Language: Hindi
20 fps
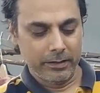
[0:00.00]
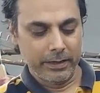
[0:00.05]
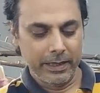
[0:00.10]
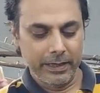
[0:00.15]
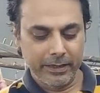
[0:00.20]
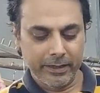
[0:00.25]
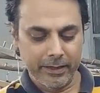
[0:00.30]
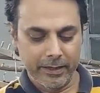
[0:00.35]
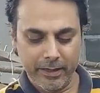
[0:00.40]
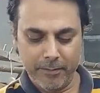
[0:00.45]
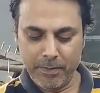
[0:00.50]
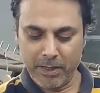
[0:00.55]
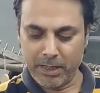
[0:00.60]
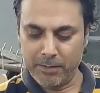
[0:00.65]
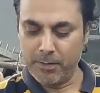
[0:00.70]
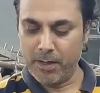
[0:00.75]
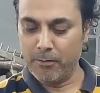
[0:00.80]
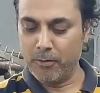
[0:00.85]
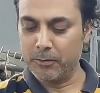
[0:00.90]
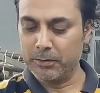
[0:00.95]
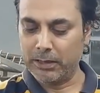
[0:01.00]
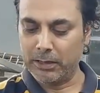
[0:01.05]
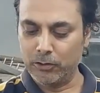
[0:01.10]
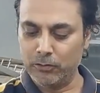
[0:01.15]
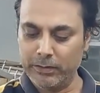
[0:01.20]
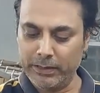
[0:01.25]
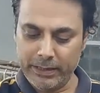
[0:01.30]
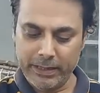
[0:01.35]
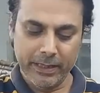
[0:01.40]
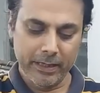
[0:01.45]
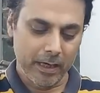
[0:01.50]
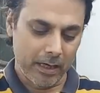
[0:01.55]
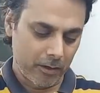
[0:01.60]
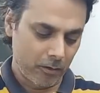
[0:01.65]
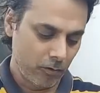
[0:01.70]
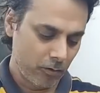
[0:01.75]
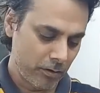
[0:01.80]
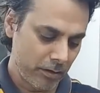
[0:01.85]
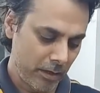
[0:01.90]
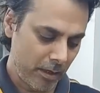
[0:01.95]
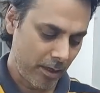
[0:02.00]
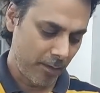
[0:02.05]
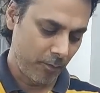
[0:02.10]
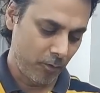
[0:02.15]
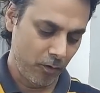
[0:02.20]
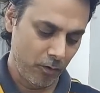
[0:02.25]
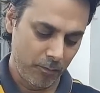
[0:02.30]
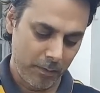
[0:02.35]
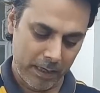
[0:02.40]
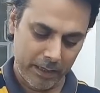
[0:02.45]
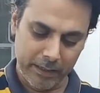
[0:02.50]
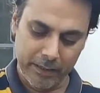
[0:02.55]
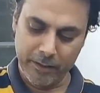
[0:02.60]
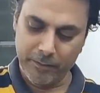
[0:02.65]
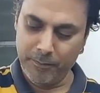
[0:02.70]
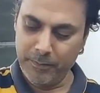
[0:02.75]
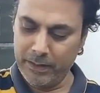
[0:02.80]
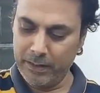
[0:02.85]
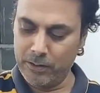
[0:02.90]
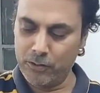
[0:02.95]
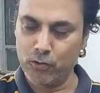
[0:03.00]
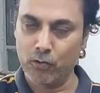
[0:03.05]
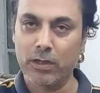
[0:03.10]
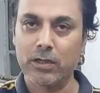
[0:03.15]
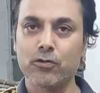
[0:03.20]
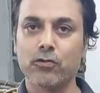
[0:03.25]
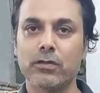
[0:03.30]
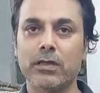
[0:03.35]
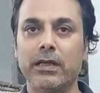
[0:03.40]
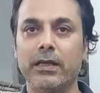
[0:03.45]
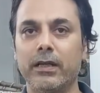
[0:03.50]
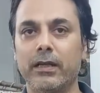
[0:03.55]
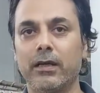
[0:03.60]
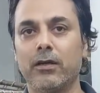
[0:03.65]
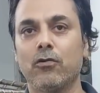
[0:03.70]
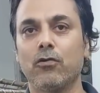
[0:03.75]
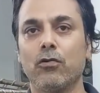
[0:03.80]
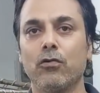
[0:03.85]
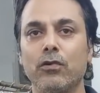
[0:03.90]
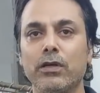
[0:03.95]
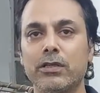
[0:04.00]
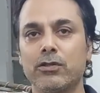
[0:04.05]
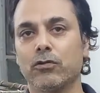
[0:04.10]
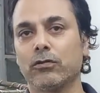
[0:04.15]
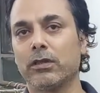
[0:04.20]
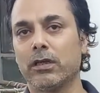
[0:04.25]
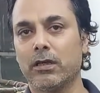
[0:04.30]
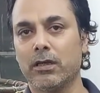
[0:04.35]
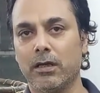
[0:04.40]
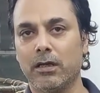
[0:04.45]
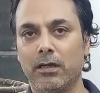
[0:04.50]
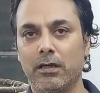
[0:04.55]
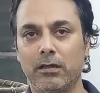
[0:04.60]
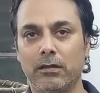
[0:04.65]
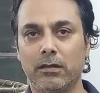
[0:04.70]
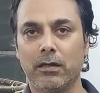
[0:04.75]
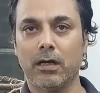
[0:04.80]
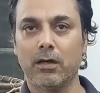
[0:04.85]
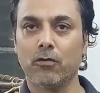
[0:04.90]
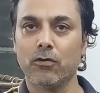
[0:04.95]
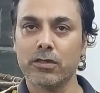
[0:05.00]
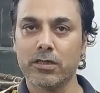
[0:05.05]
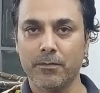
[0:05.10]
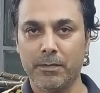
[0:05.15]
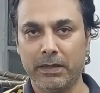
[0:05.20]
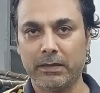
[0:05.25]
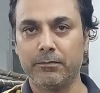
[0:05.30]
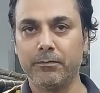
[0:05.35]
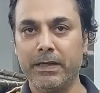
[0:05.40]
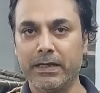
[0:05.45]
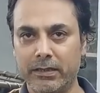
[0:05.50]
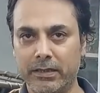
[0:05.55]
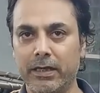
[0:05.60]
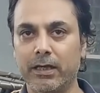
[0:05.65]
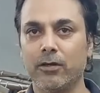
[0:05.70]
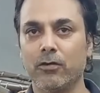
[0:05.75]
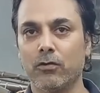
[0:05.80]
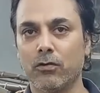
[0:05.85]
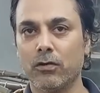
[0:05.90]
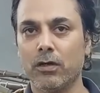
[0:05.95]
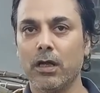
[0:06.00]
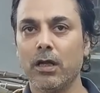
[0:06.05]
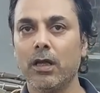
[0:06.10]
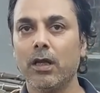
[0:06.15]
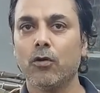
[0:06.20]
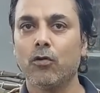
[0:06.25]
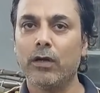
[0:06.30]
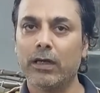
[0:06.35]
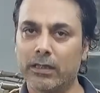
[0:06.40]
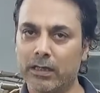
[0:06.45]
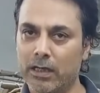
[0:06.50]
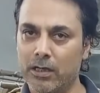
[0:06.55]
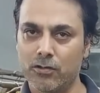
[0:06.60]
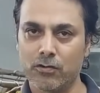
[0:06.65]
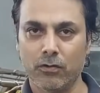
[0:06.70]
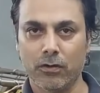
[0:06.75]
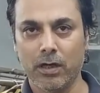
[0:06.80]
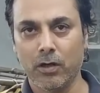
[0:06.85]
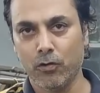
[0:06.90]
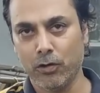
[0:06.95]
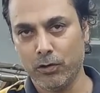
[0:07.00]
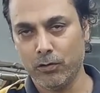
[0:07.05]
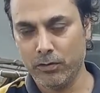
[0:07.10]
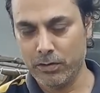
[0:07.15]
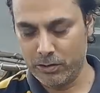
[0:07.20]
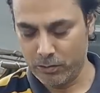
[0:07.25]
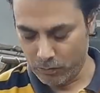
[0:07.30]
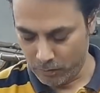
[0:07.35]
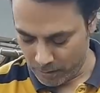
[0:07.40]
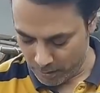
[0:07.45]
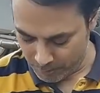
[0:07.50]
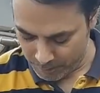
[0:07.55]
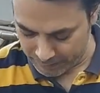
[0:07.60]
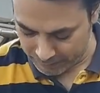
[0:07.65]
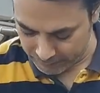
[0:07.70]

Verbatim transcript: रेट के बारे में आपको बताता हूँ देखिए कार्गोज ना आपको मार्केट में 1600 से लेकर उन्नीस सौ तक का कार्गोज बेचते हैं लोग ठीक है कोई अठारह सौ का कोई उन्नीस सौ का